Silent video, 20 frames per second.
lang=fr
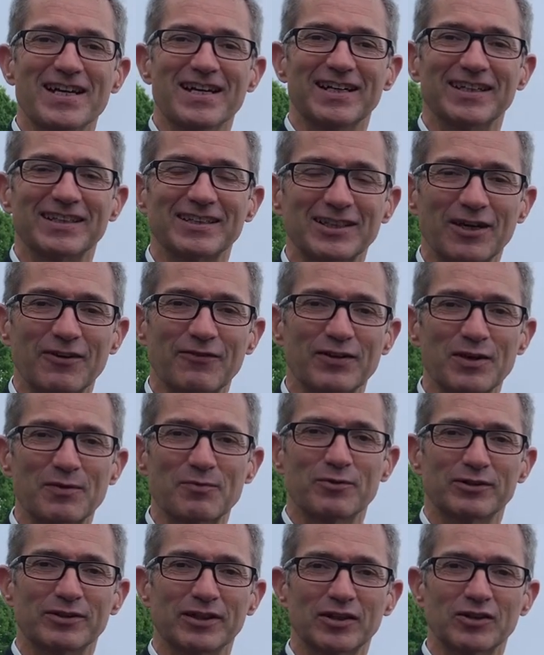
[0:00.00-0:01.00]
à travers
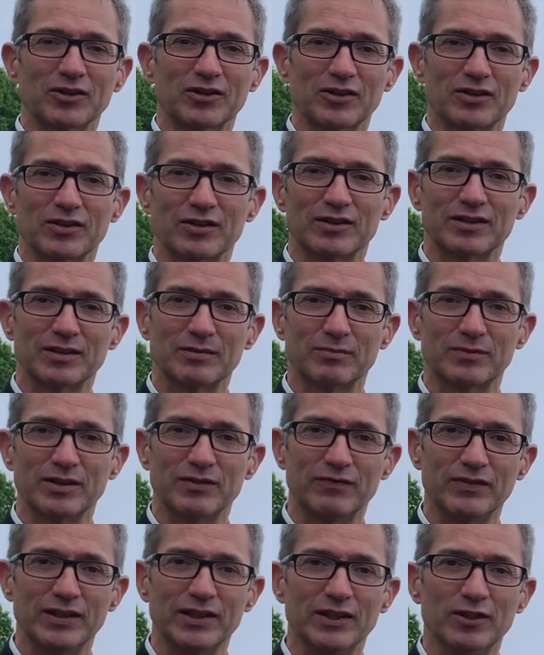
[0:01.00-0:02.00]
peut-être ces
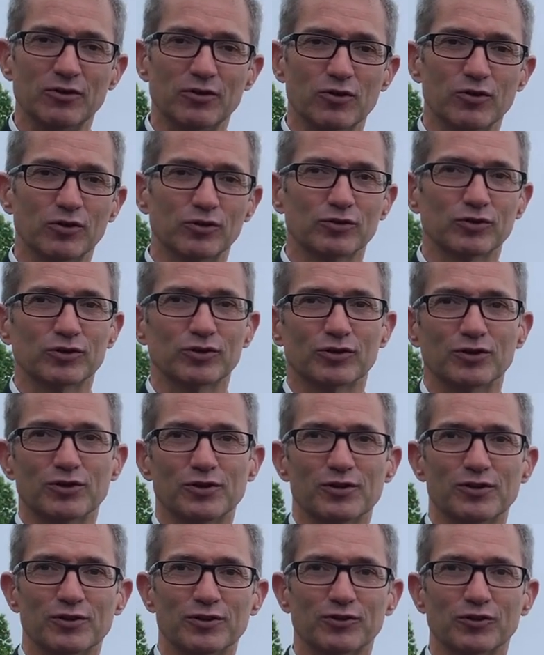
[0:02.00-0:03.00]
petites vidéos ou tout ce que
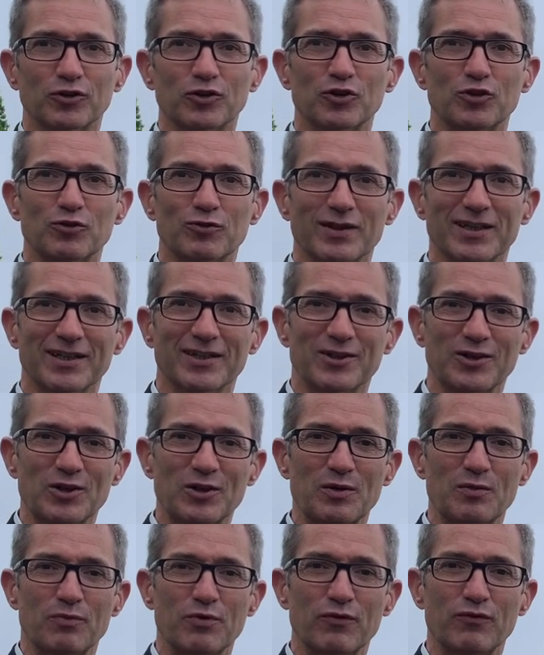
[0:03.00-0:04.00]
le sanctuaire
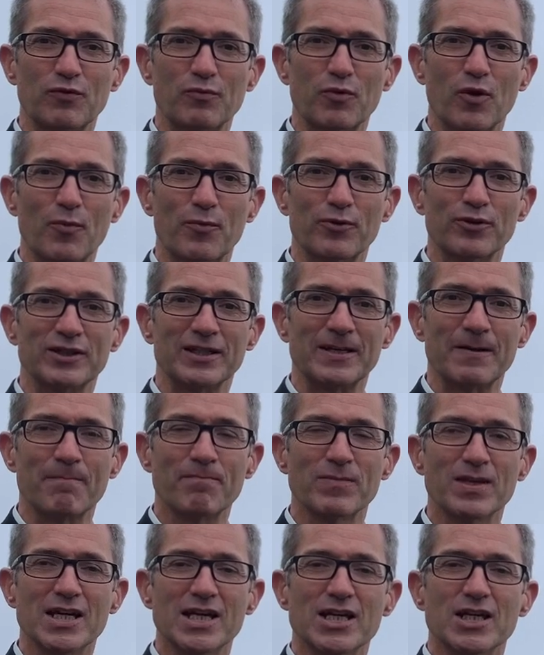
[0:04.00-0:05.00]
peut vous proposer.
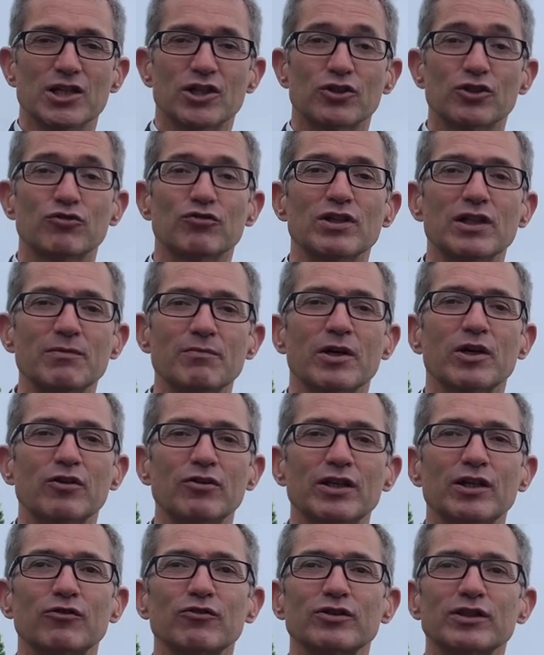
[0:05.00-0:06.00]
Je suis
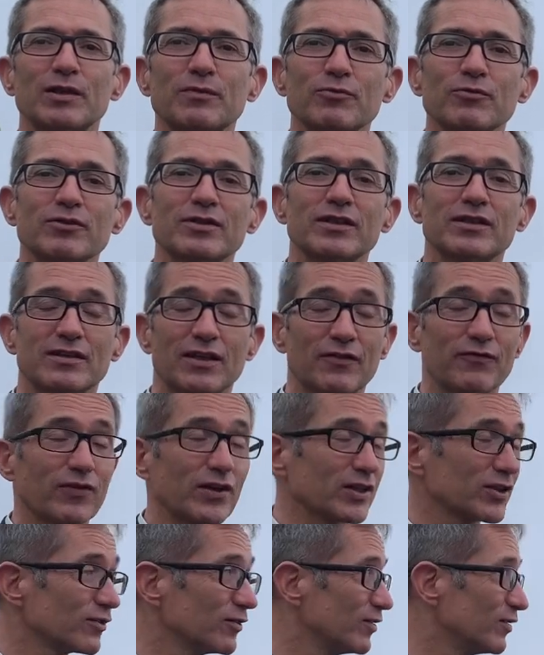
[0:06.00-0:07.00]
l'Immaculée Conception, c'est cette
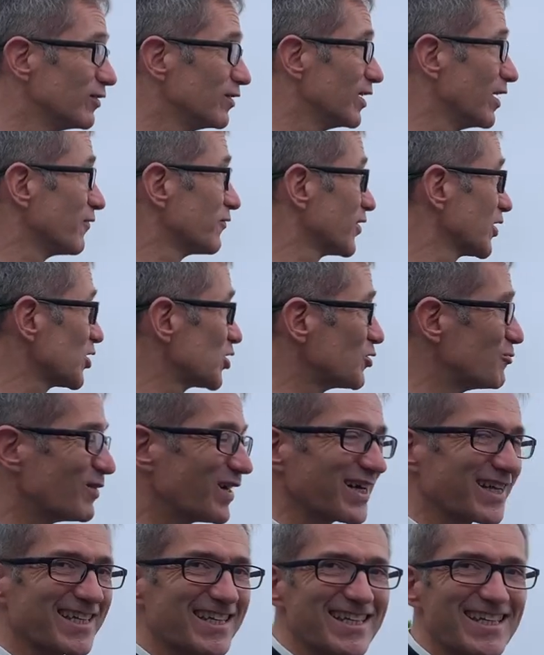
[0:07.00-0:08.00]
phrase que la Vierge
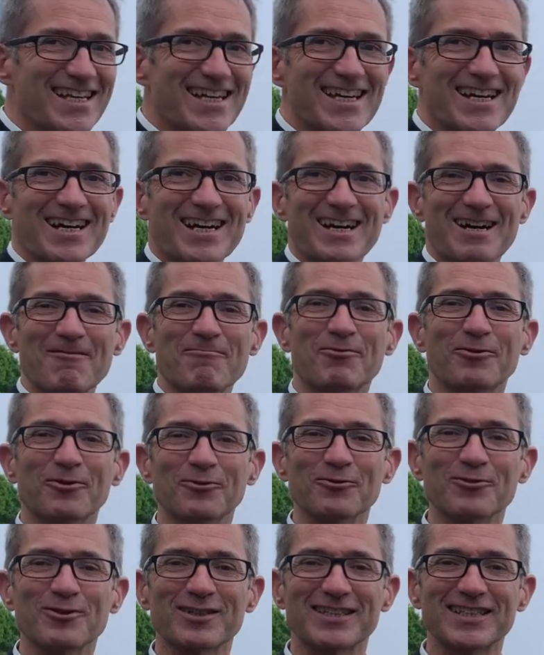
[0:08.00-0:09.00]
Marie a
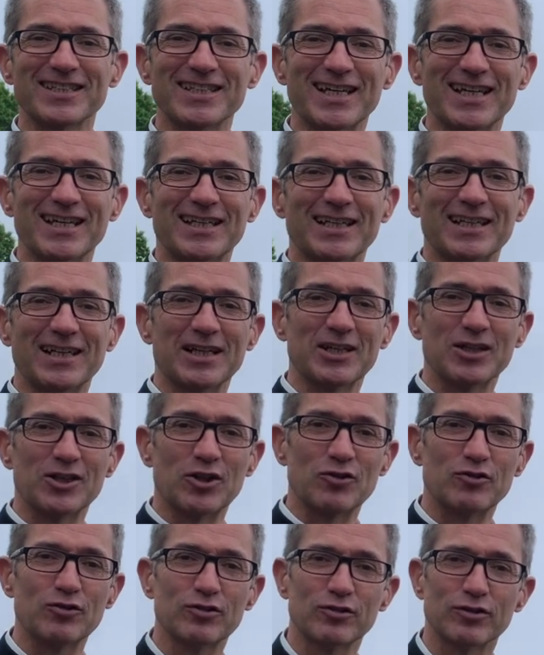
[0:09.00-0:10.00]
prononcée, elle est
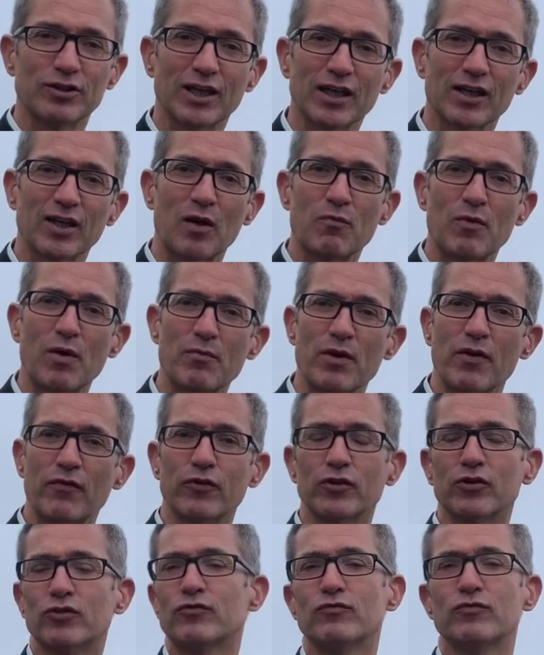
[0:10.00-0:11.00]
là juste derrière moi, mais
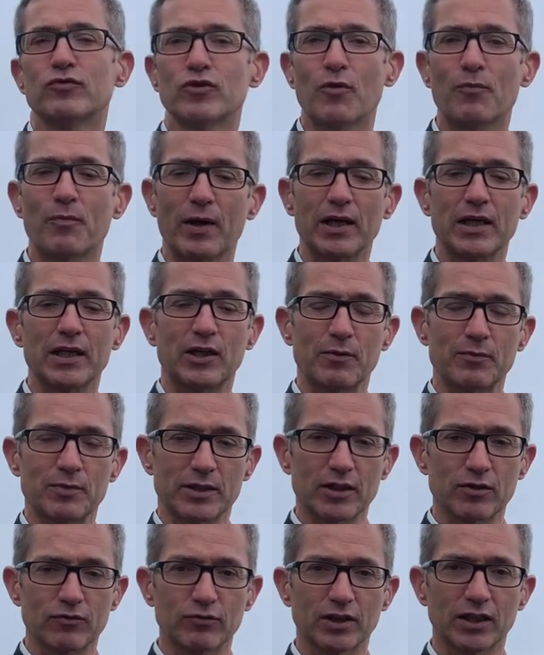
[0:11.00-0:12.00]
avant de vous en parler comme
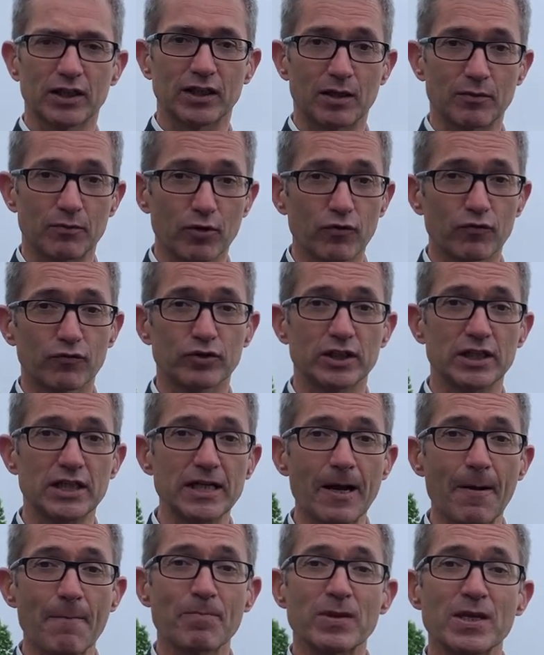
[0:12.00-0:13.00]
ça, je voudrais d'abord vous dire